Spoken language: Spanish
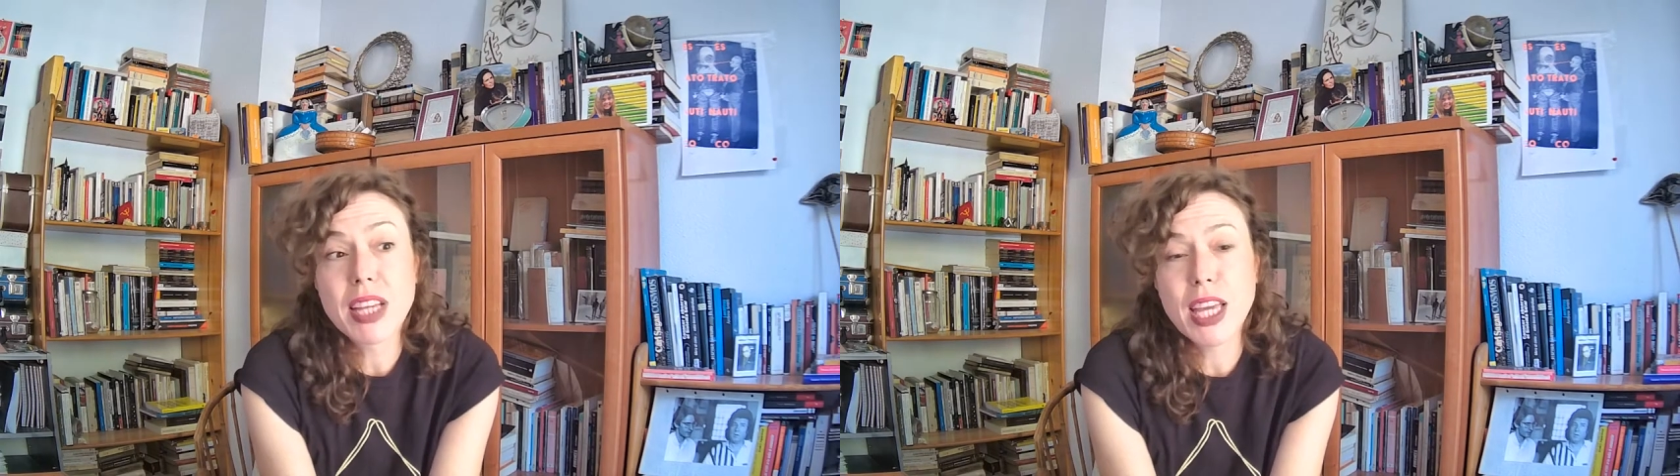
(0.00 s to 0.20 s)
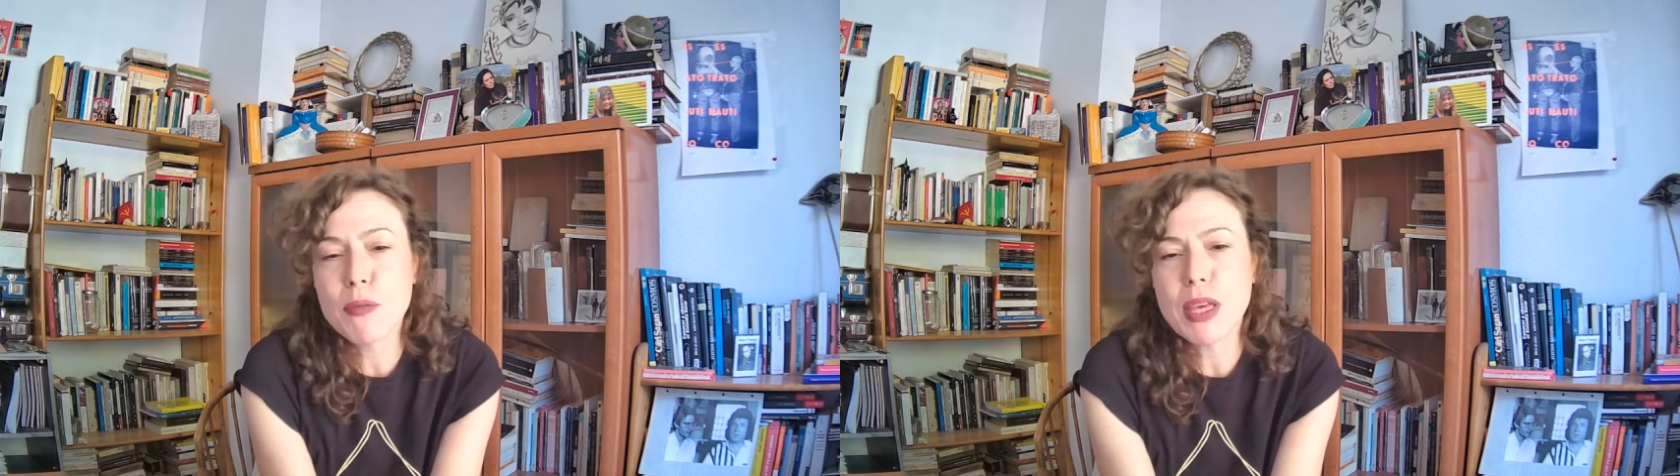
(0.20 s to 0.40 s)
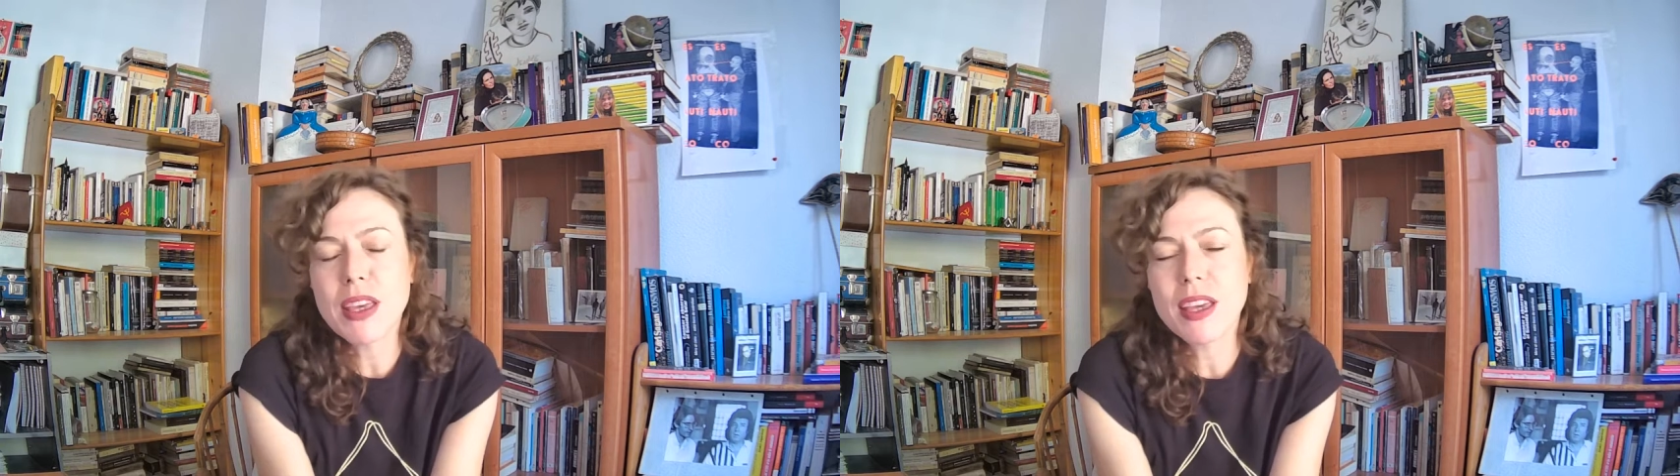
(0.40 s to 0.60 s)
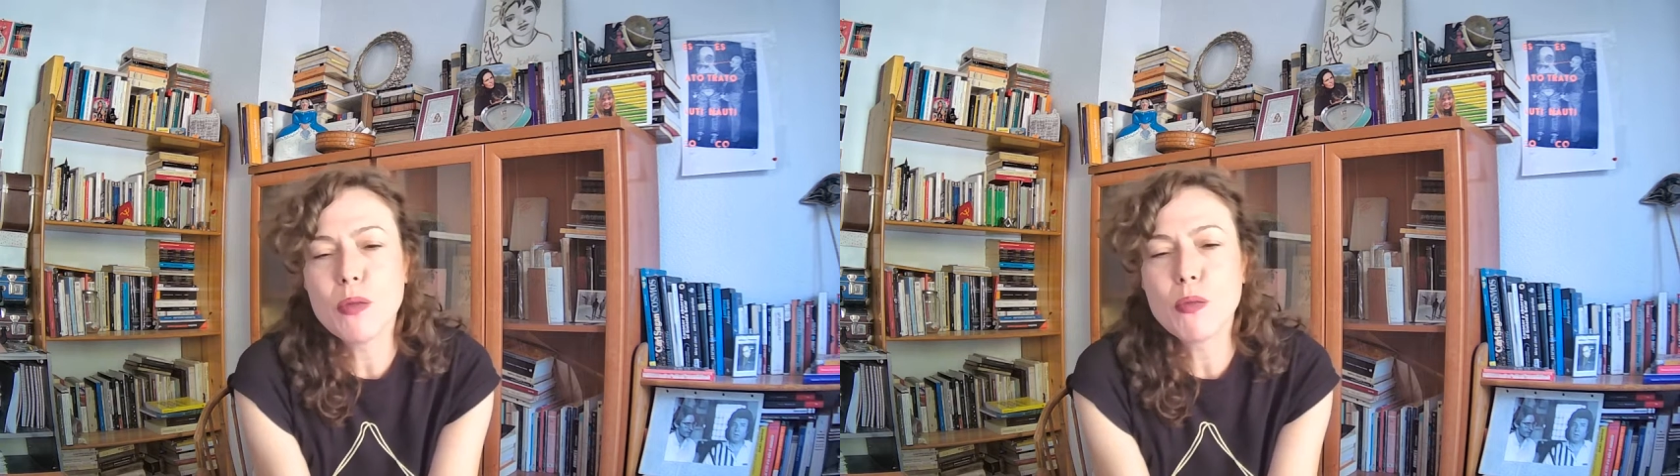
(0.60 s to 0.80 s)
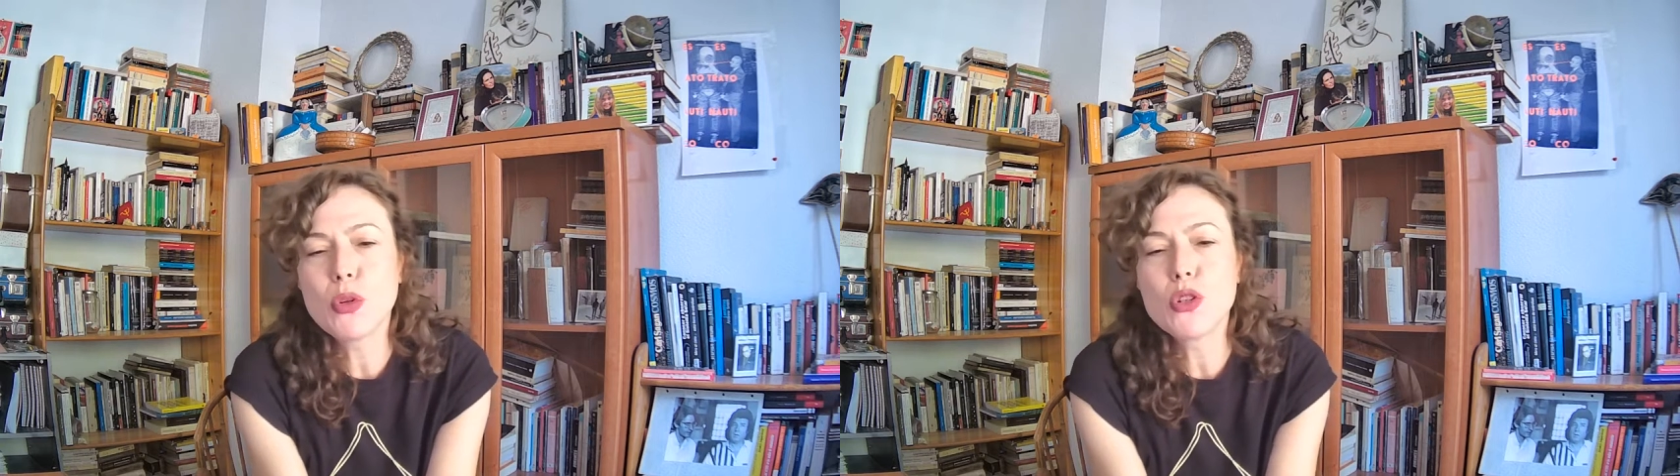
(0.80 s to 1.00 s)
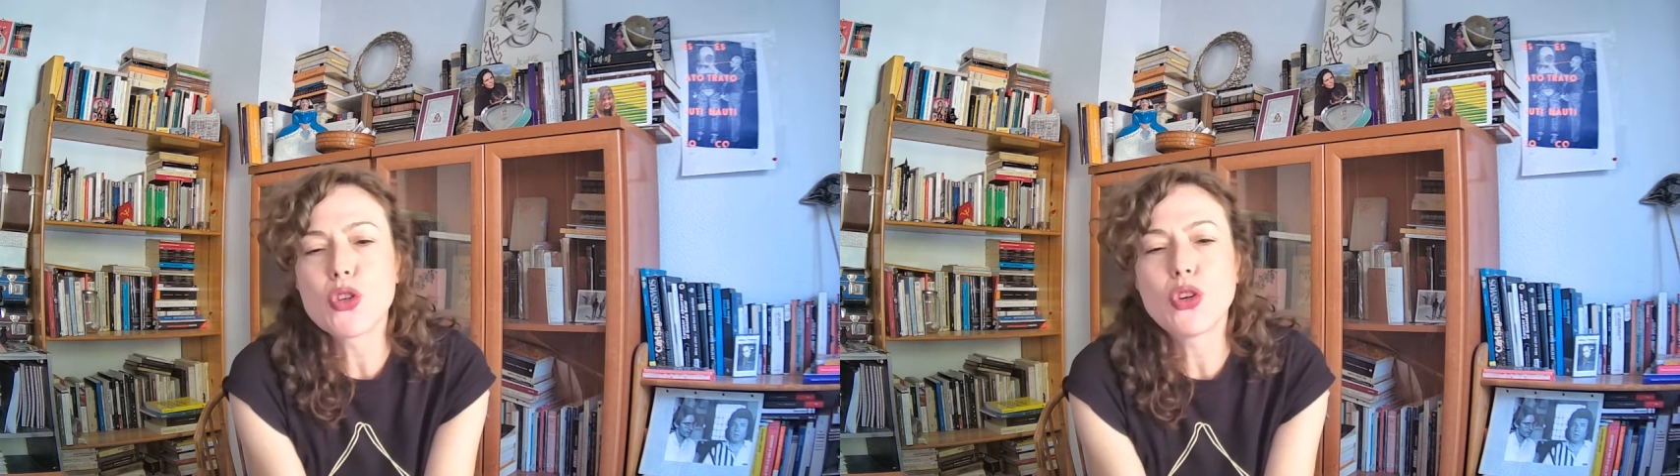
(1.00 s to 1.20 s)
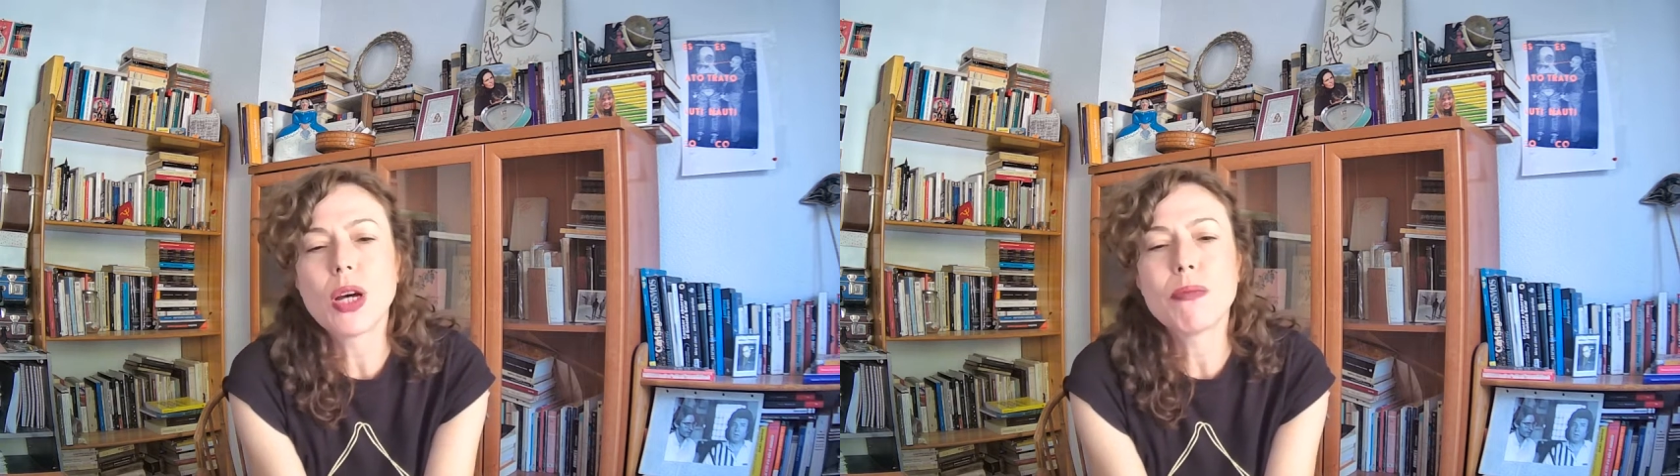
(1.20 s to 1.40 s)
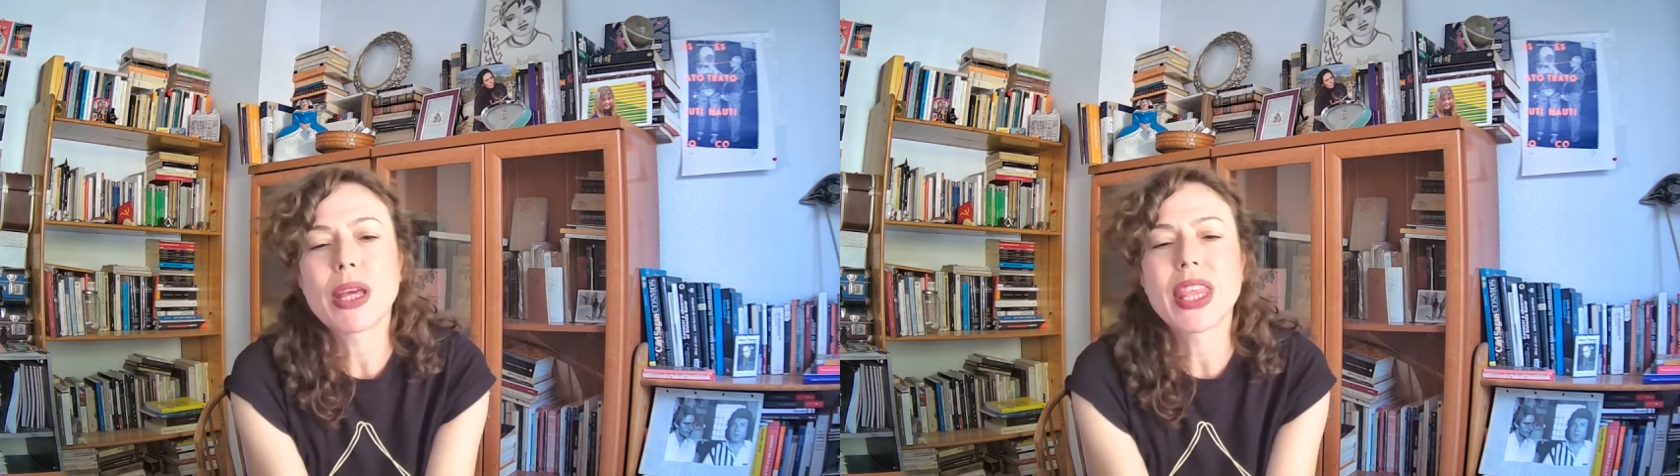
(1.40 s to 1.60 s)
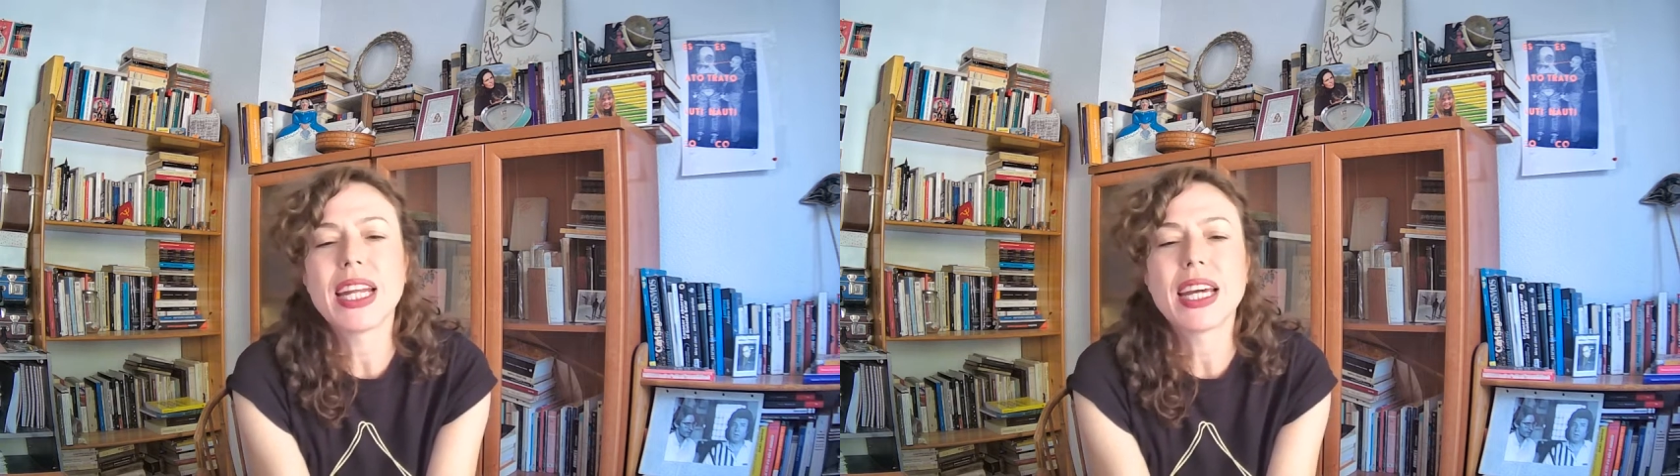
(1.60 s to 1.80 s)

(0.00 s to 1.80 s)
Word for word: qué me impulsó a empezar